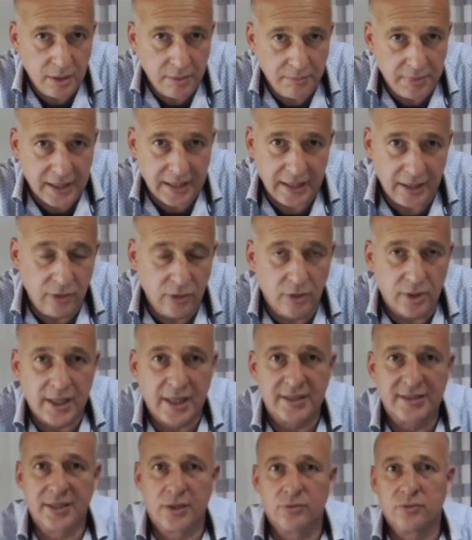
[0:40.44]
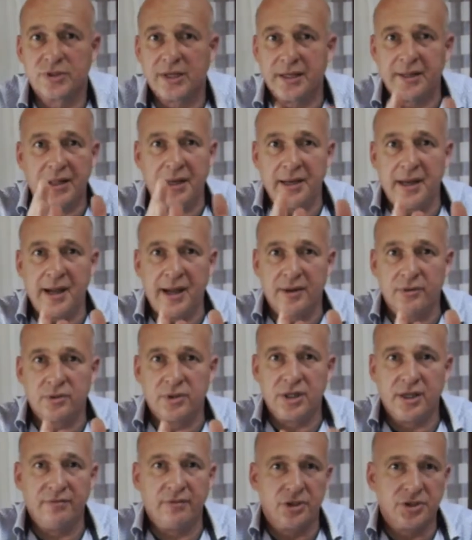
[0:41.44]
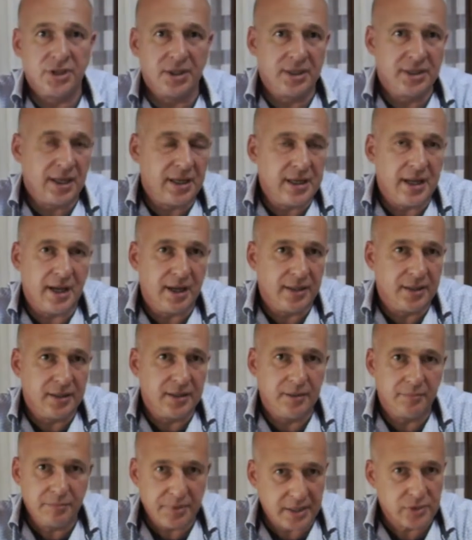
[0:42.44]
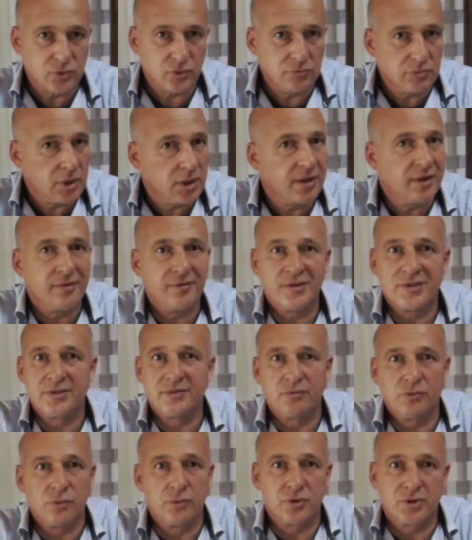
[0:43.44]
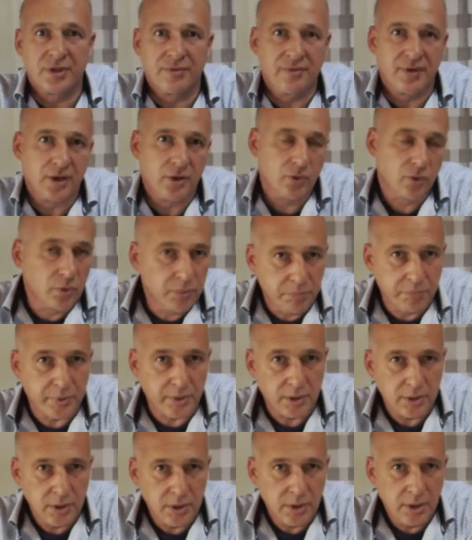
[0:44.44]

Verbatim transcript: perché allora se tu sei italiano e ti rivolgi agli italiani, presumo che avessi voluto scrivere gruppo.